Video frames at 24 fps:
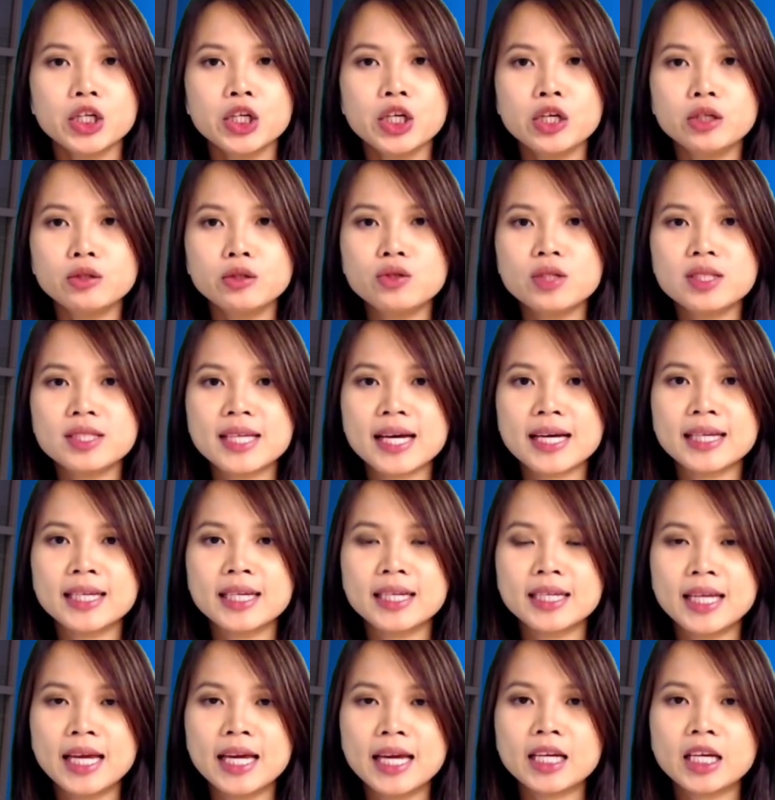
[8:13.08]
Nhiều chuyên gia
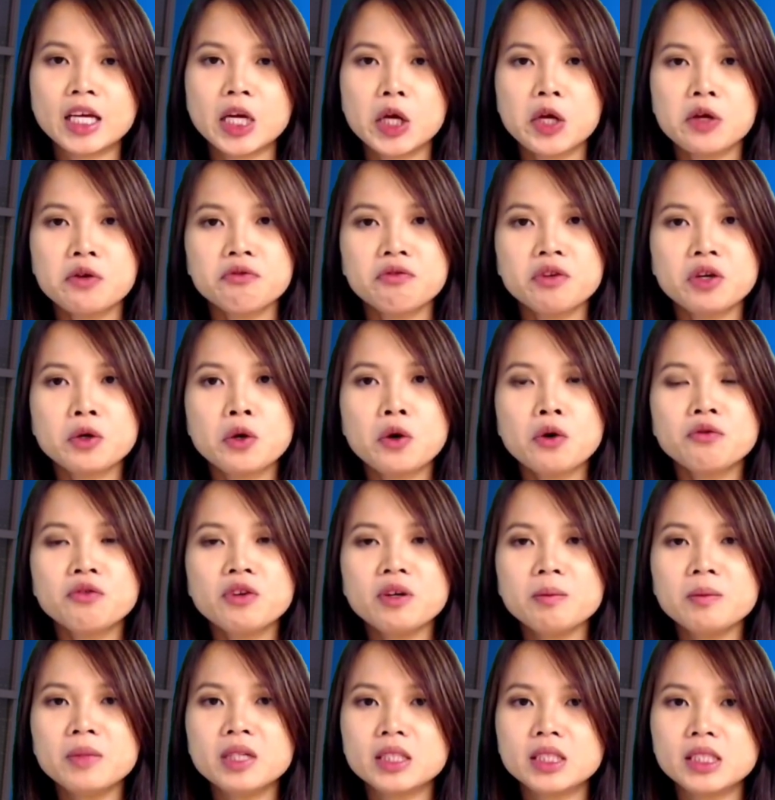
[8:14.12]
nhận định vì
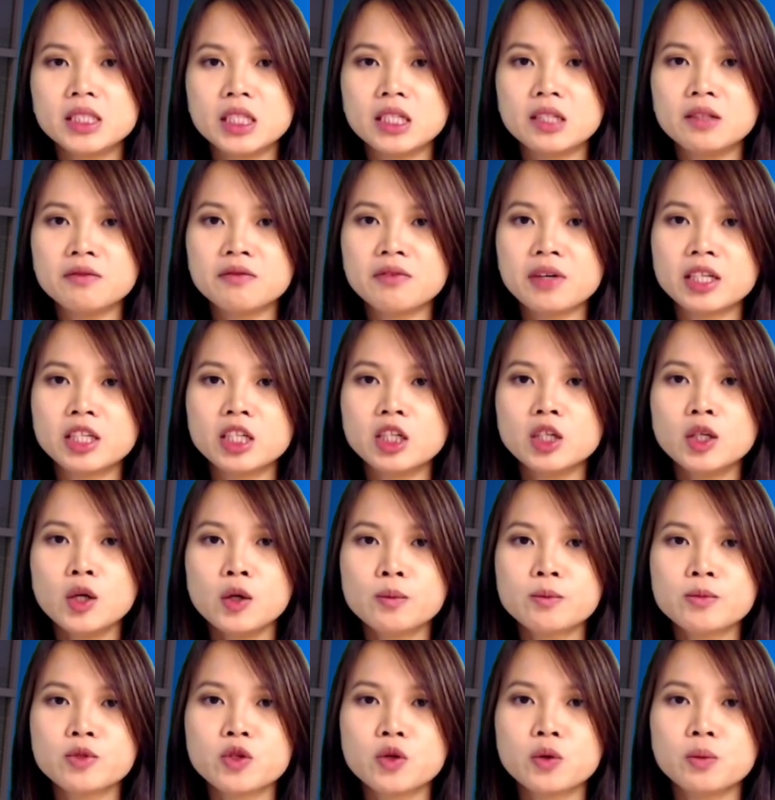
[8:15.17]
COVID-19 và những
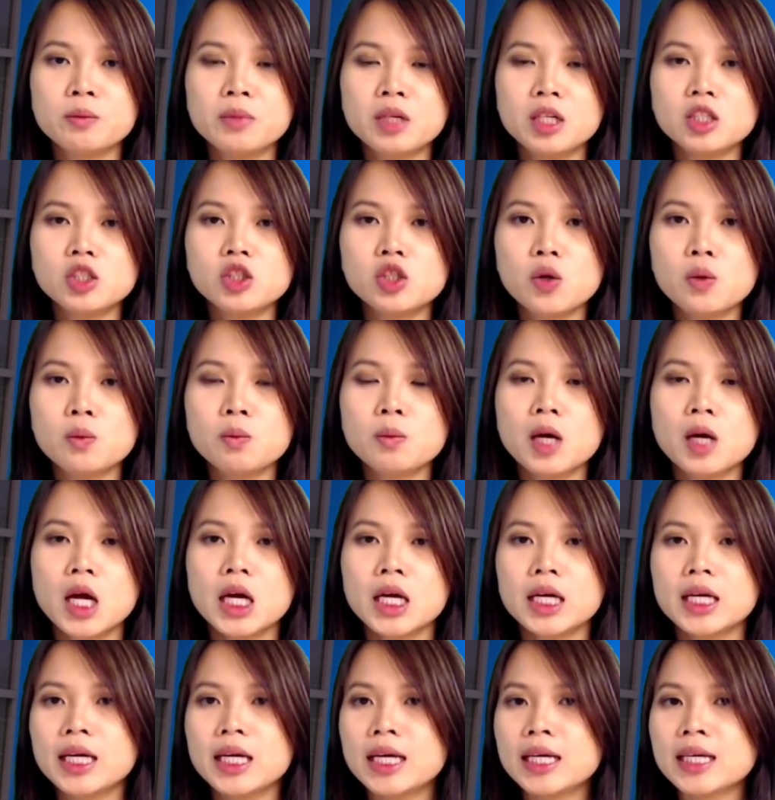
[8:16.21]
lùm xùm Mỹ-Trung
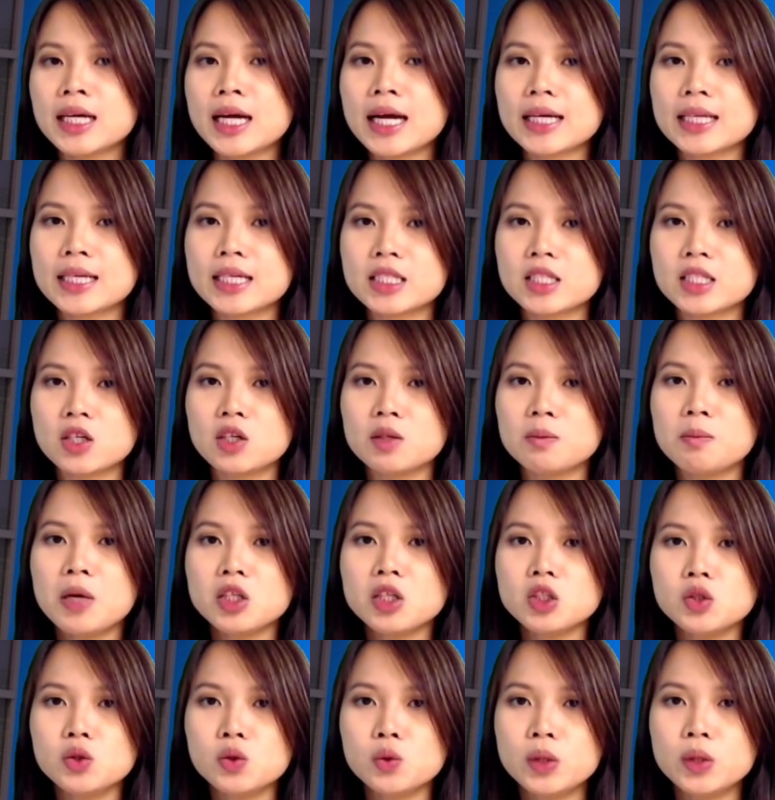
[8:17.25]
khiến cả thế giới
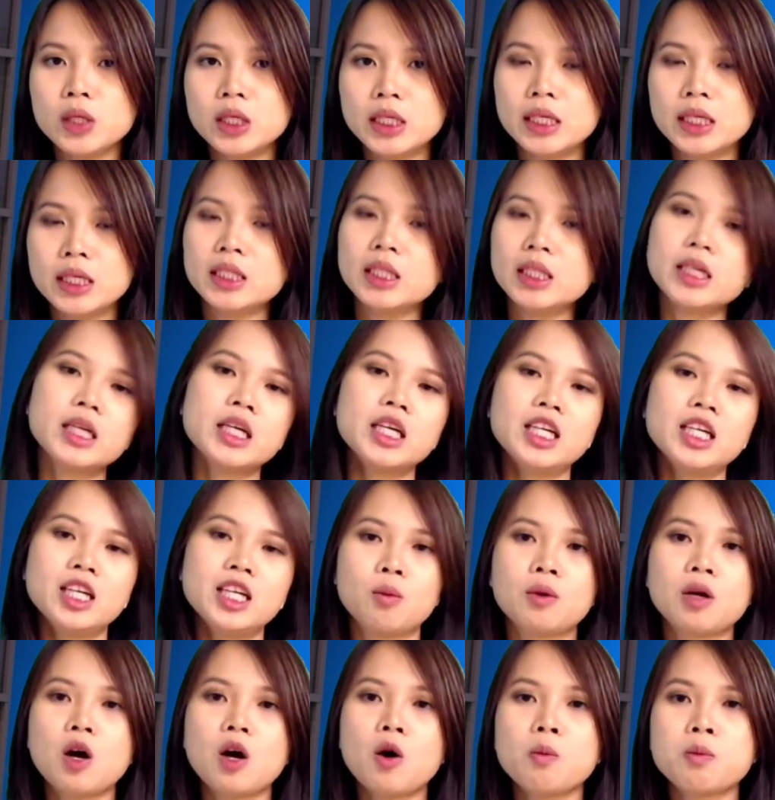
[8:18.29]
bớt chú ý đến tình hình
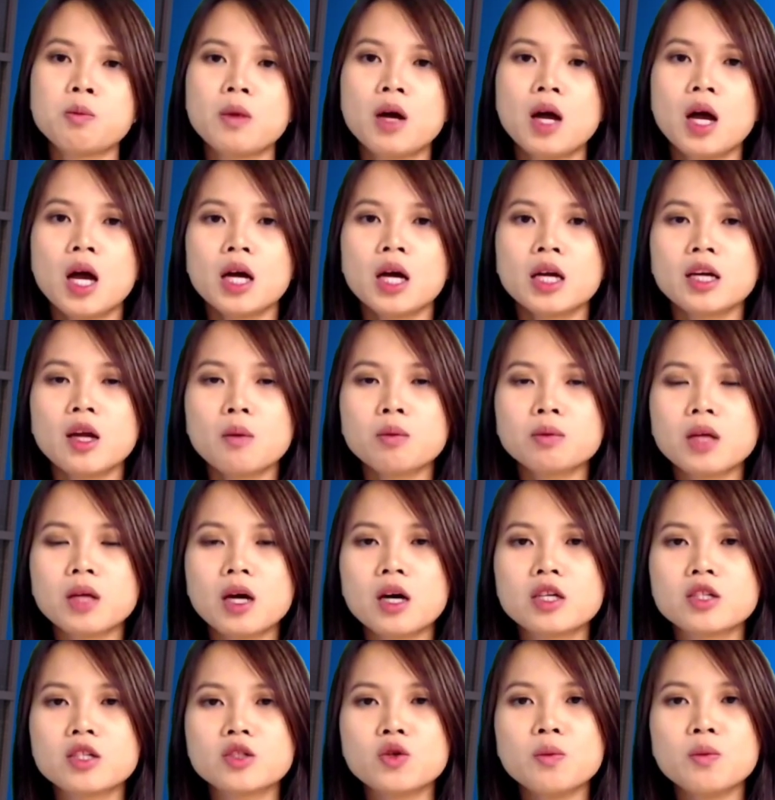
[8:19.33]
Hồng Kông, đồng
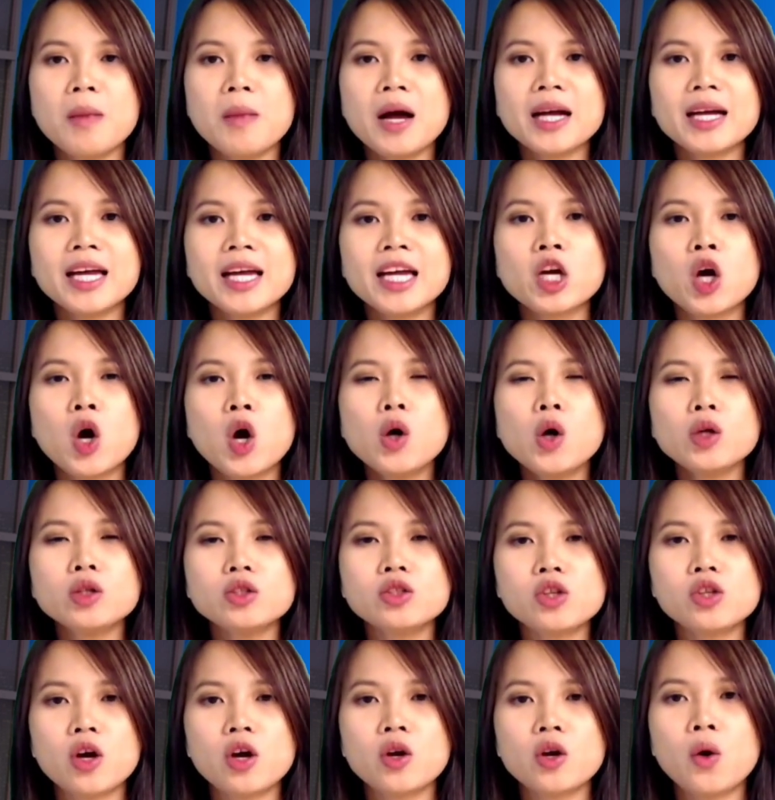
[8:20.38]
thời giúp Bắc Kinh hốt
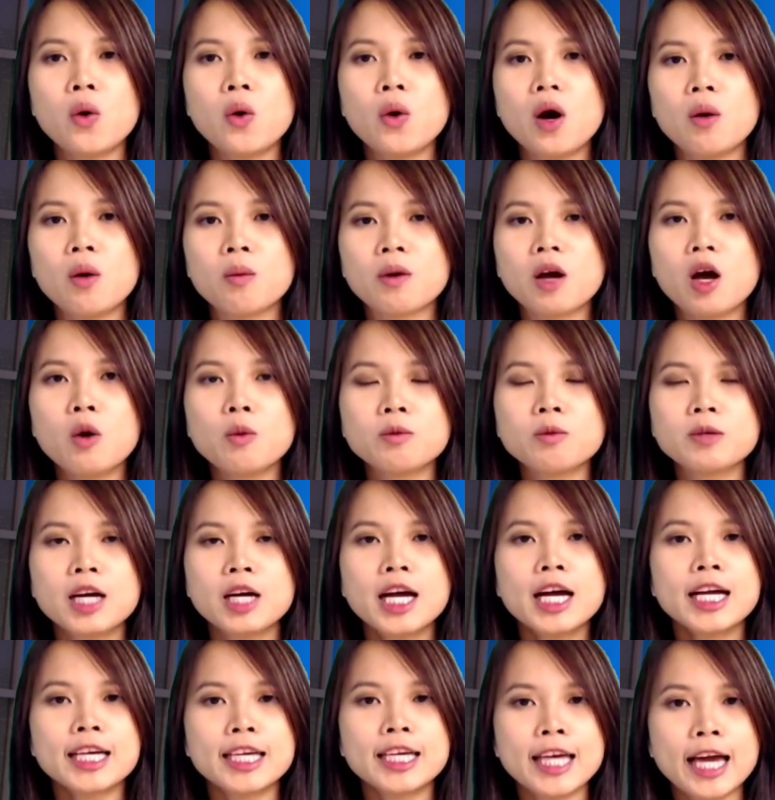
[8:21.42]
trọn ổ Hồng Kông
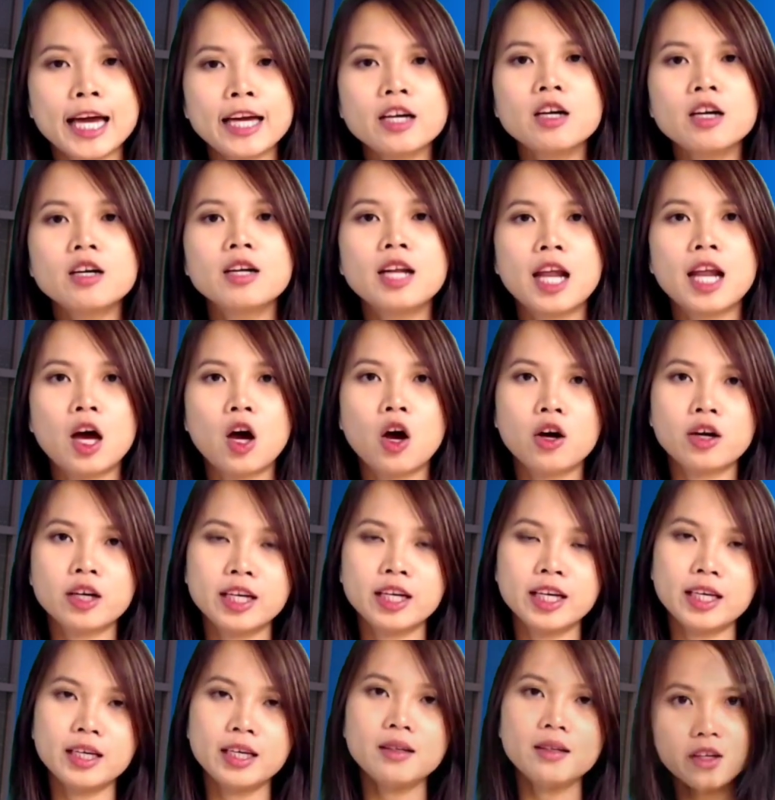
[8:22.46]
nhanh hơn là họ
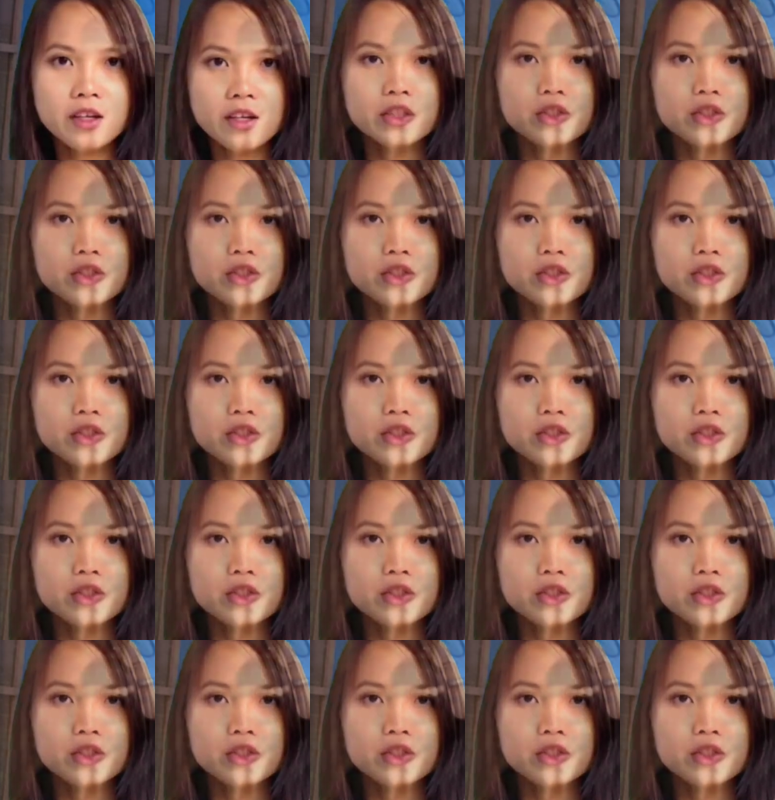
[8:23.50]
nghĩ.